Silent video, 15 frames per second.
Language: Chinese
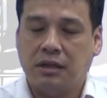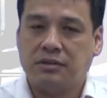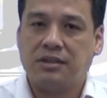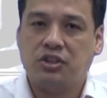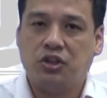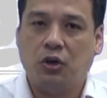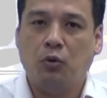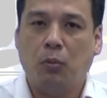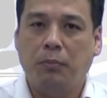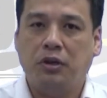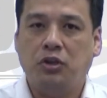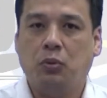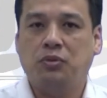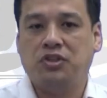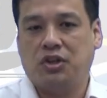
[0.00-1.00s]
但之前我
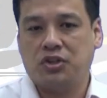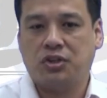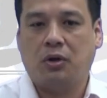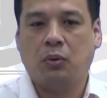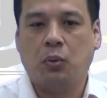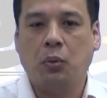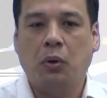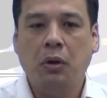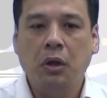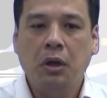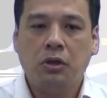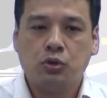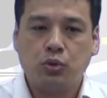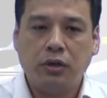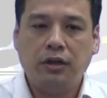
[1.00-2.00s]
们有介绍过，
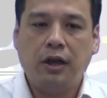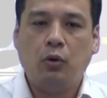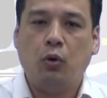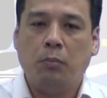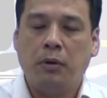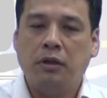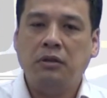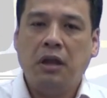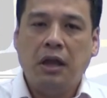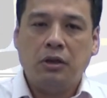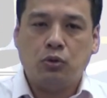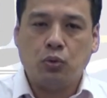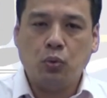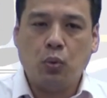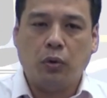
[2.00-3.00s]
所以呢，我们
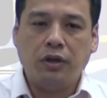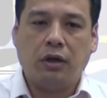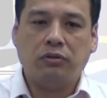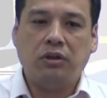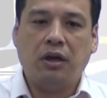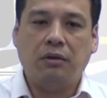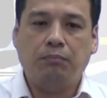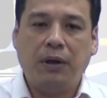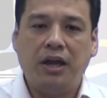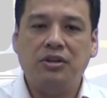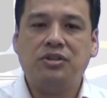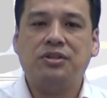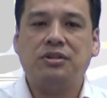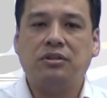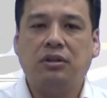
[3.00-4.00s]
如果要特
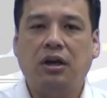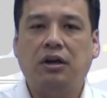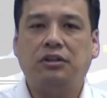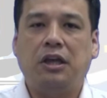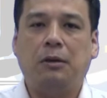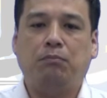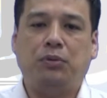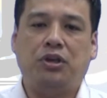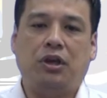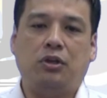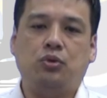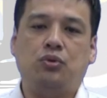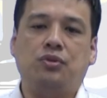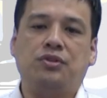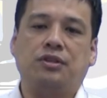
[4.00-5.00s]
配置特定
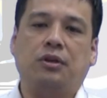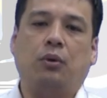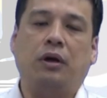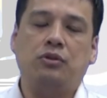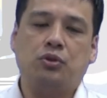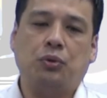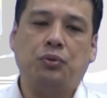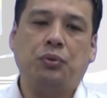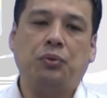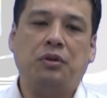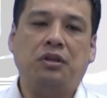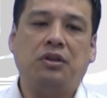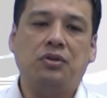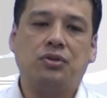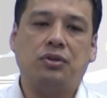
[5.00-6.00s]
pH 值的缓冲
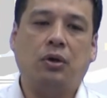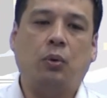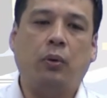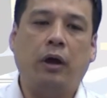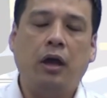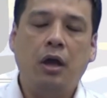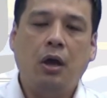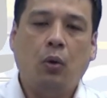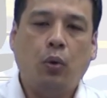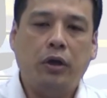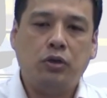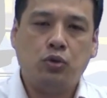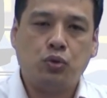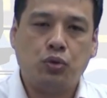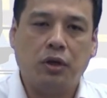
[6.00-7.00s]
溶液的时候，哎，
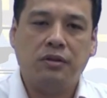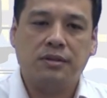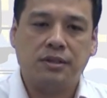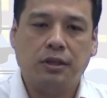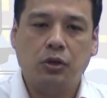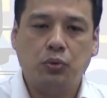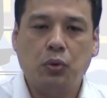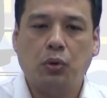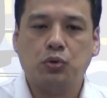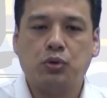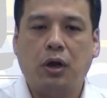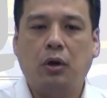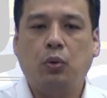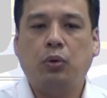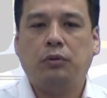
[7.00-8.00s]
会选择的弱
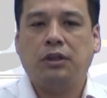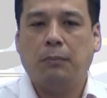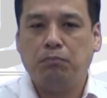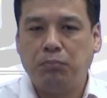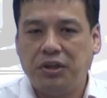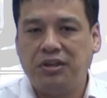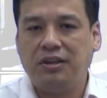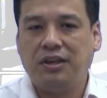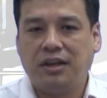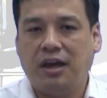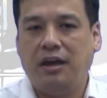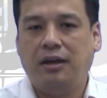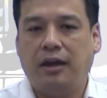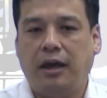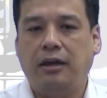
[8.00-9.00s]
酸的
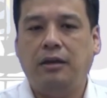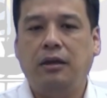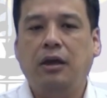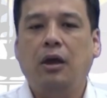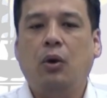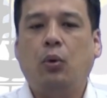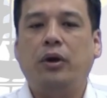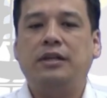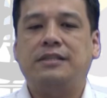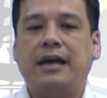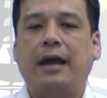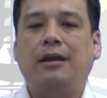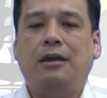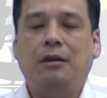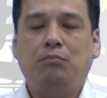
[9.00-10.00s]
pKa 会
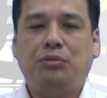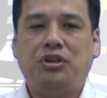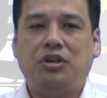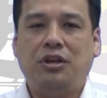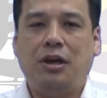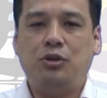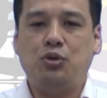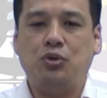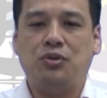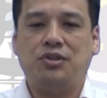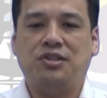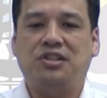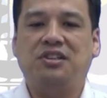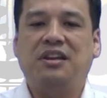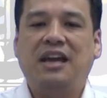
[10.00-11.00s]
在 pH
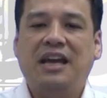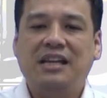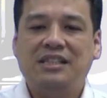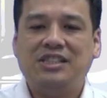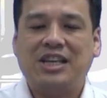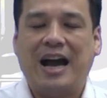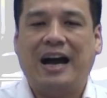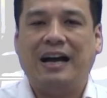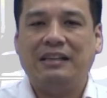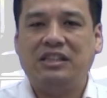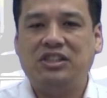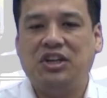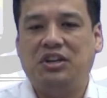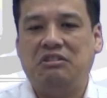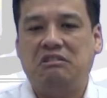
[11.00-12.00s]
值加
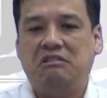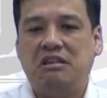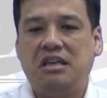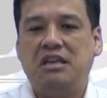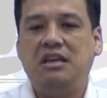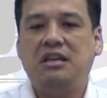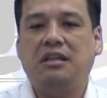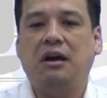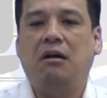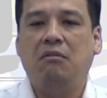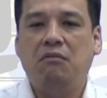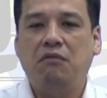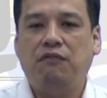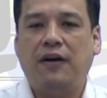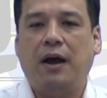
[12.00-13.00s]
减一的
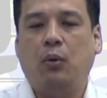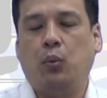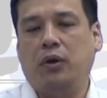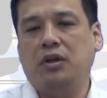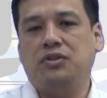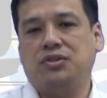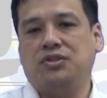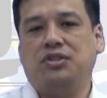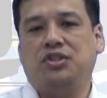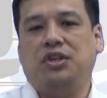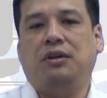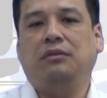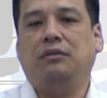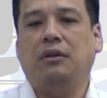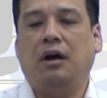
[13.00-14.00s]
范围之
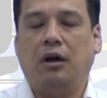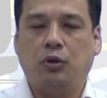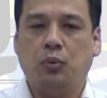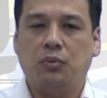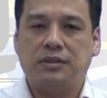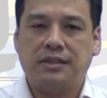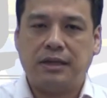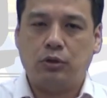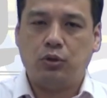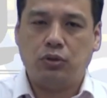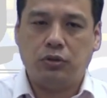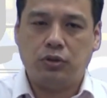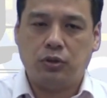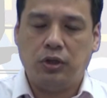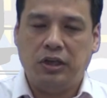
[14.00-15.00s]
间啊，用这
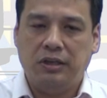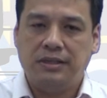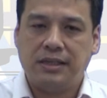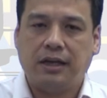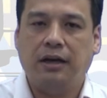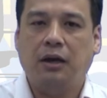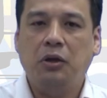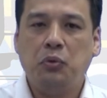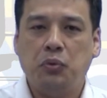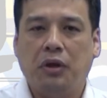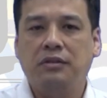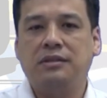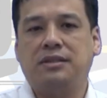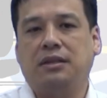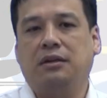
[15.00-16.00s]
以这个
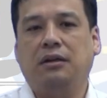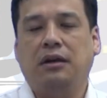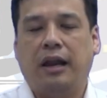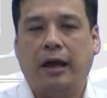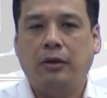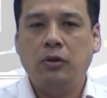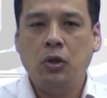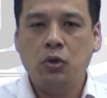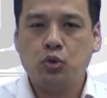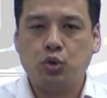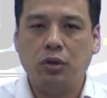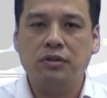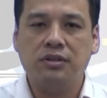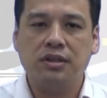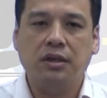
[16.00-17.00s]
原则来
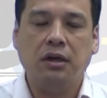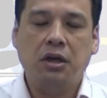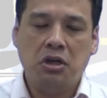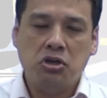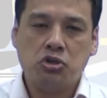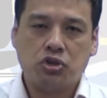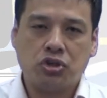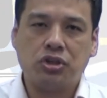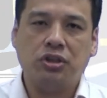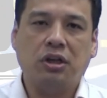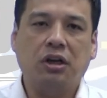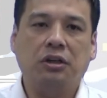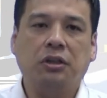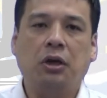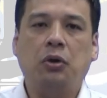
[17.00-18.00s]
选择适
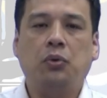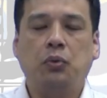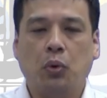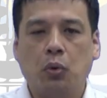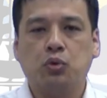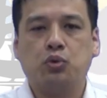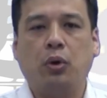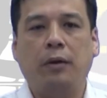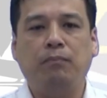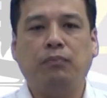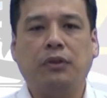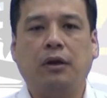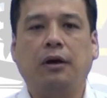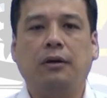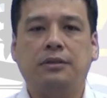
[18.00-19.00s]
合的弱酸
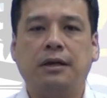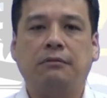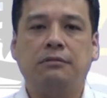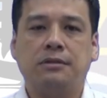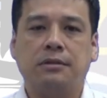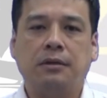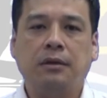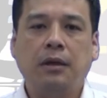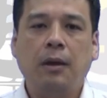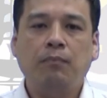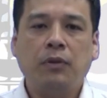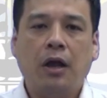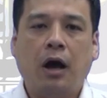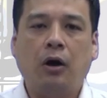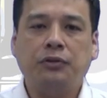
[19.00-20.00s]
啊，这样子。
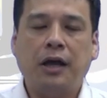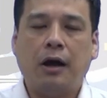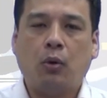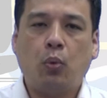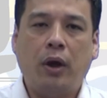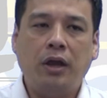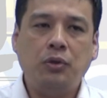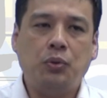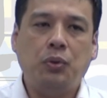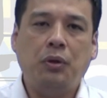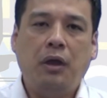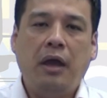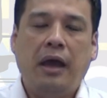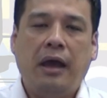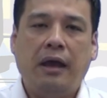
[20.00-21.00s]
好，那关
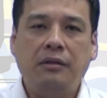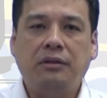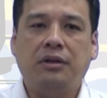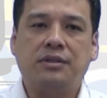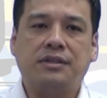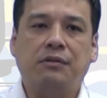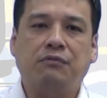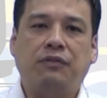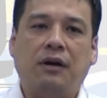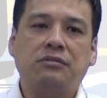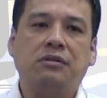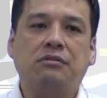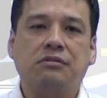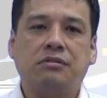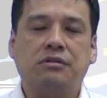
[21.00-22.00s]
于 Henderson
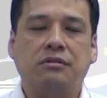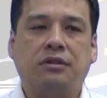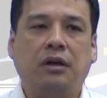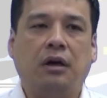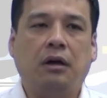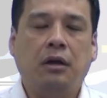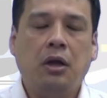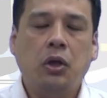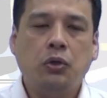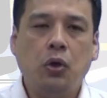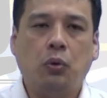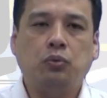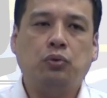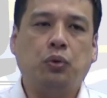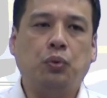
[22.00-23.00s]
方程式的
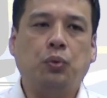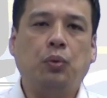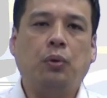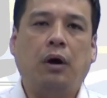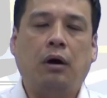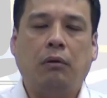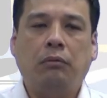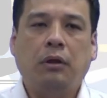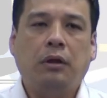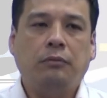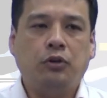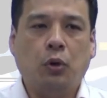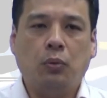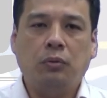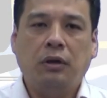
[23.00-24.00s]
用途啊，
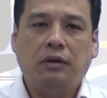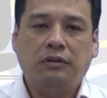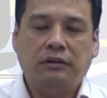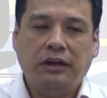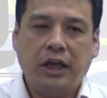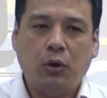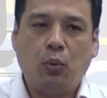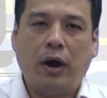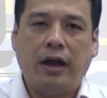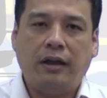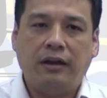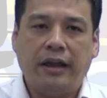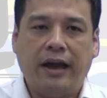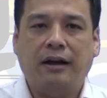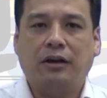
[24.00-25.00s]
有另外
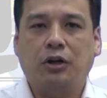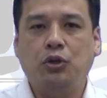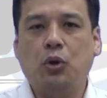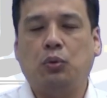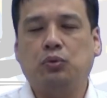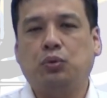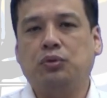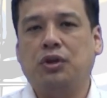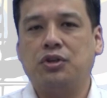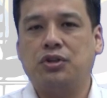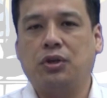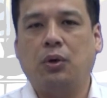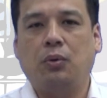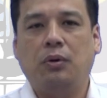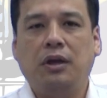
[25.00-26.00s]
两个用途的
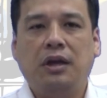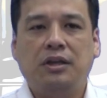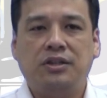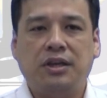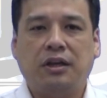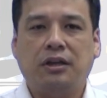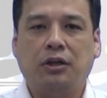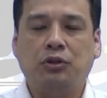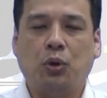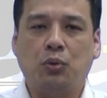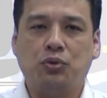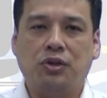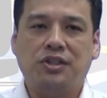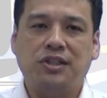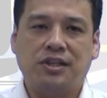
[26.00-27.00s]
时候，先跟
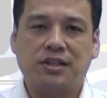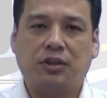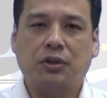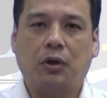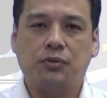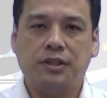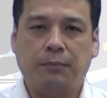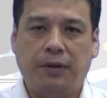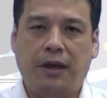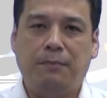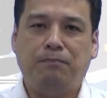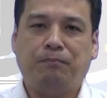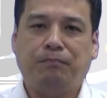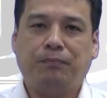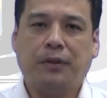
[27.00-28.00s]
同学介绍到这
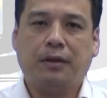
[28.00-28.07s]
边。